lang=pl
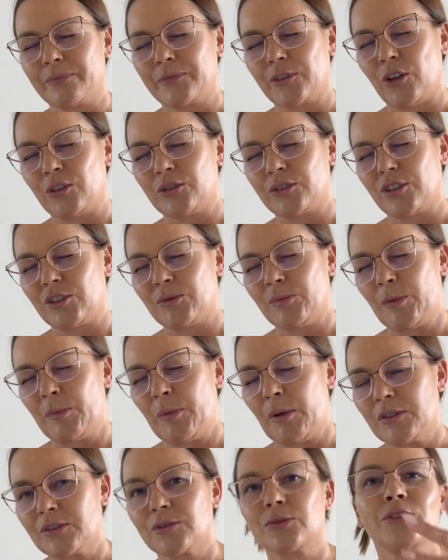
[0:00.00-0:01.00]
kod, kod po
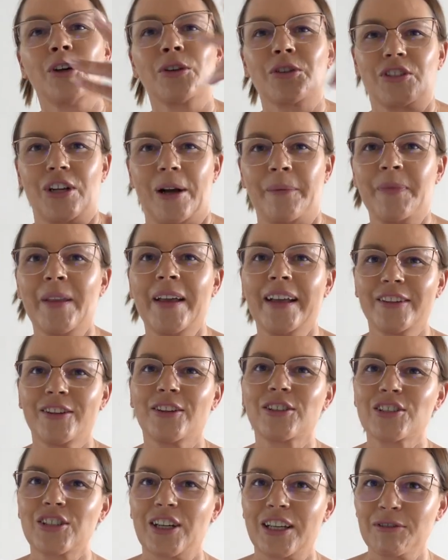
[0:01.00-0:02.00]
polsku, dorsza.
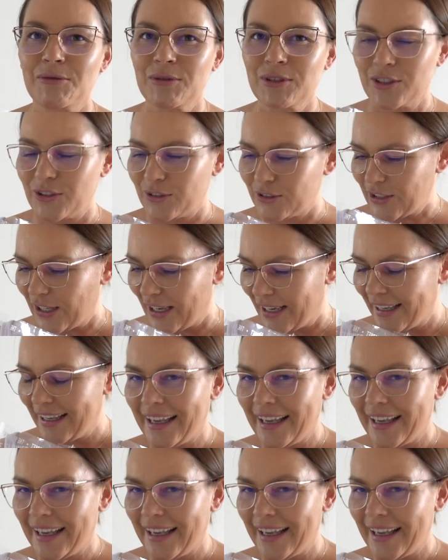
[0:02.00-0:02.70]
Dorsza i łososia.